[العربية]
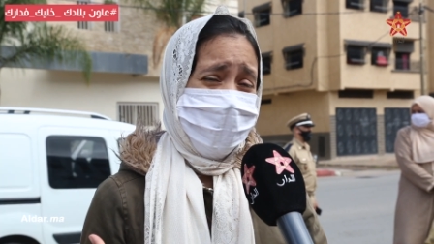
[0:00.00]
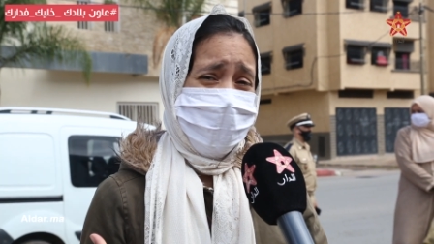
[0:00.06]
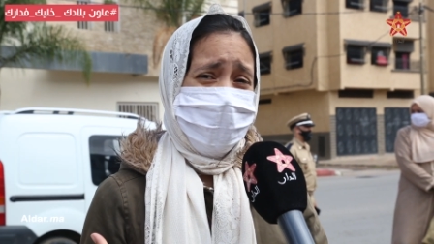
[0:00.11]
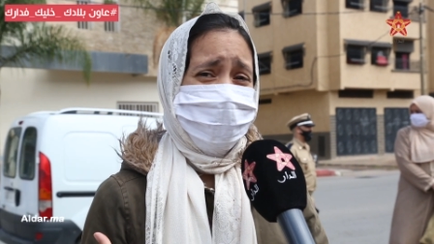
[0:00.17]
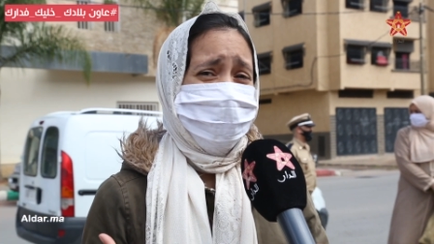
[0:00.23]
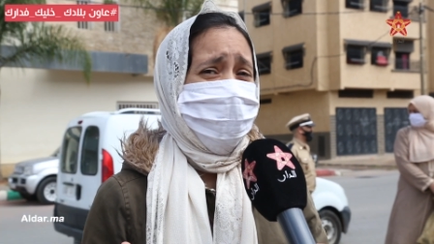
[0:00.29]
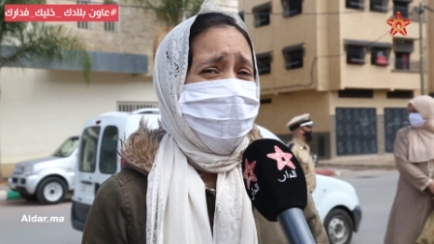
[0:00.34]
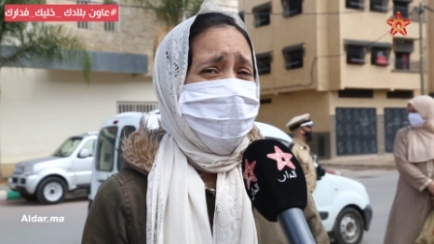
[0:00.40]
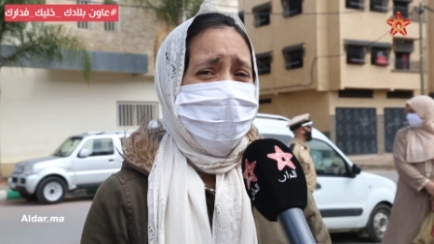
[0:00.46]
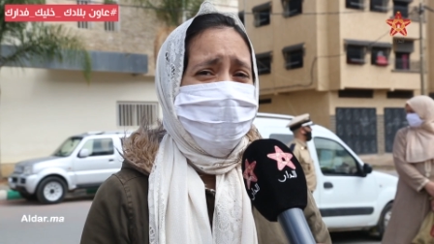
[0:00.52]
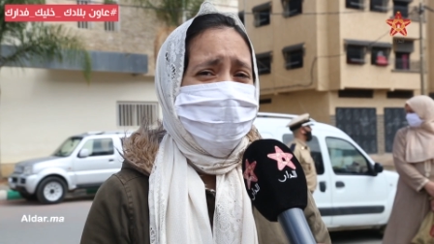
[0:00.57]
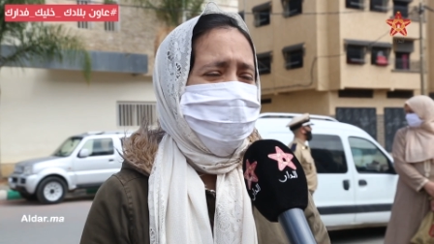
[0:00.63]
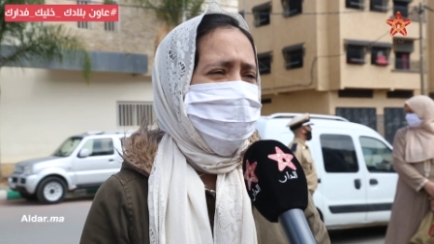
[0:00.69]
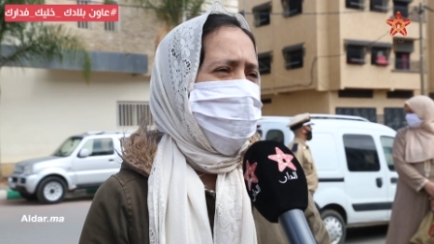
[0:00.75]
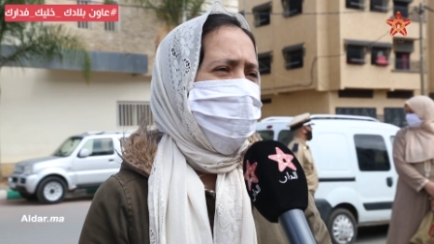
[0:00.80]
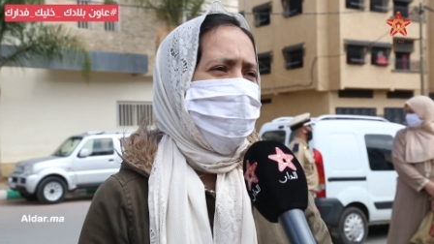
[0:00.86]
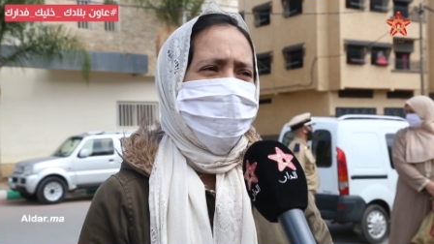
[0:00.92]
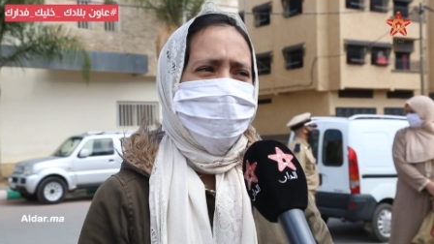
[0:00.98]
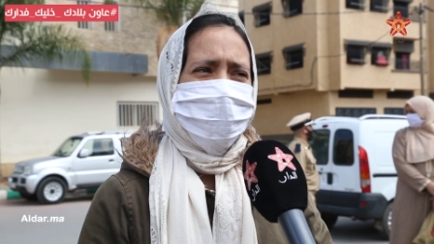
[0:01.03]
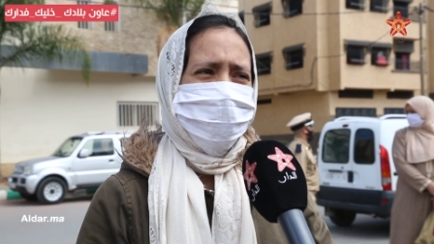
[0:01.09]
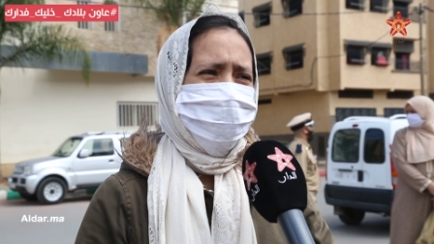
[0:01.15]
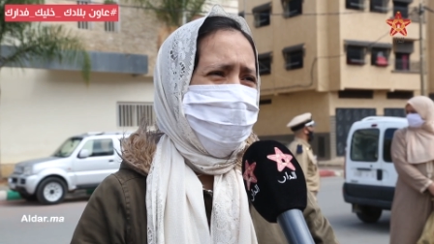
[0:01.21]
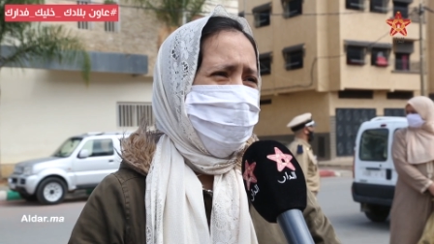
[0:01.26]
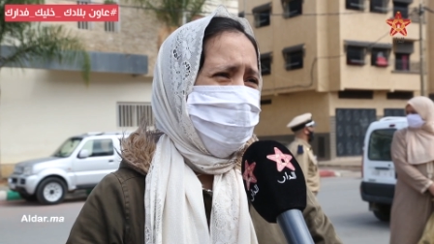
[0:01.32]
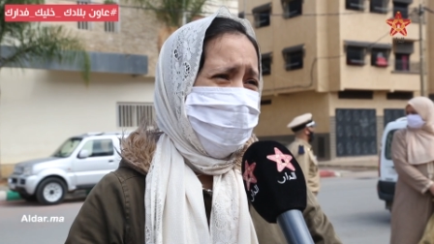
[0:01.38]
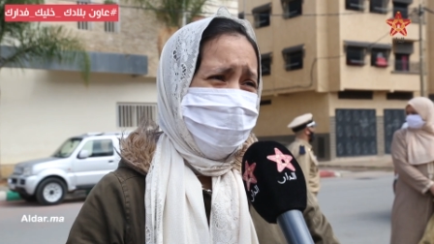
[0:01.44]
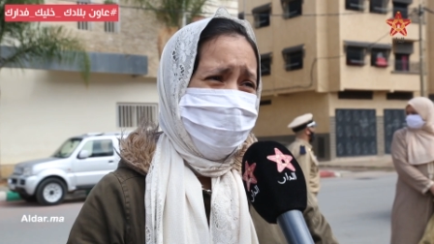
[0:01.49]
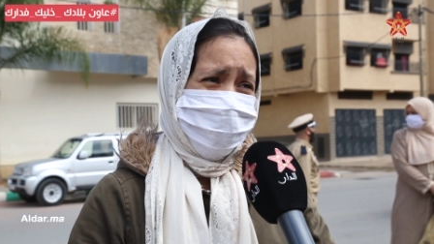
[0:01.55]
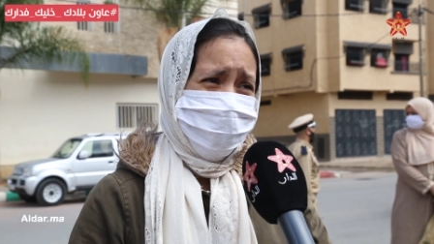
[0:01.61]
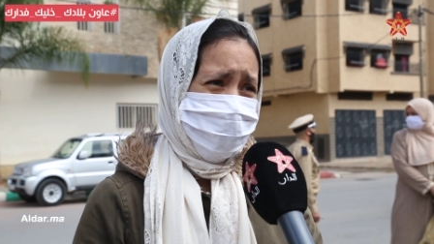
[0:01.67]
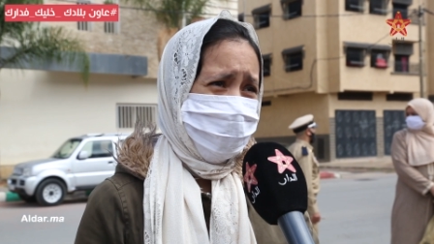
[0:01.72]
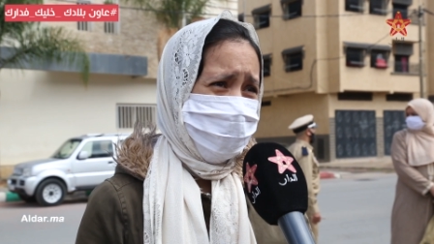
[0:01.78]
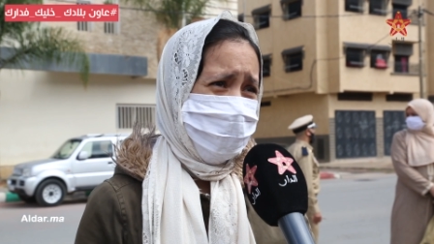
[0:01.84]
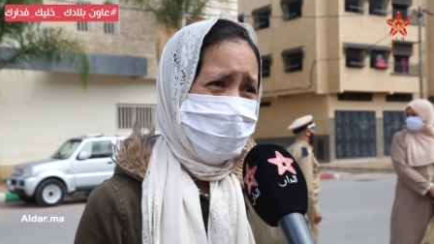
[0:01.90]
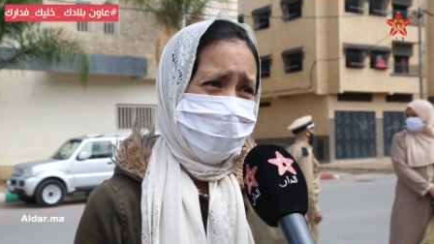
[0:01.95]
هاد الناس حاسين باننا ما ورانا
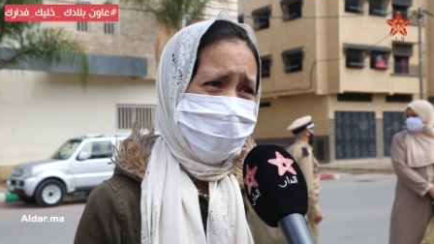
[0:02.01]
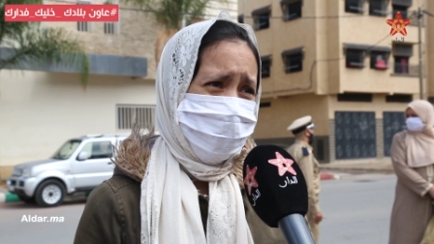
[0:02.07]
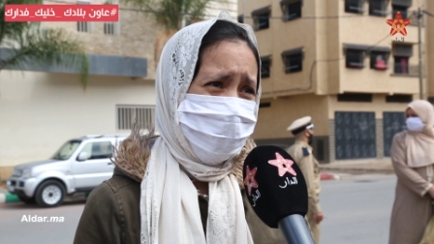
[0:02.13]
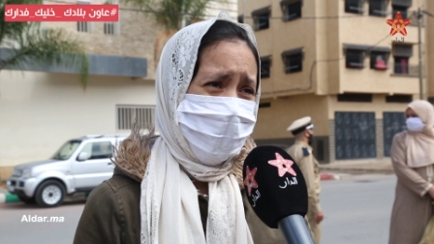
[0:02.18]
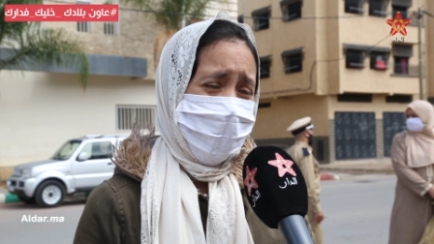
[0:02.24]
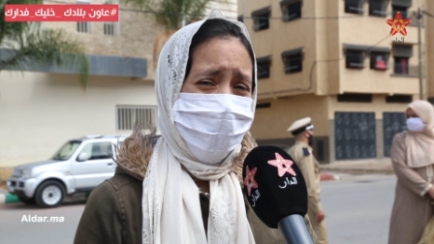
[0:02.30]
حتى شي حد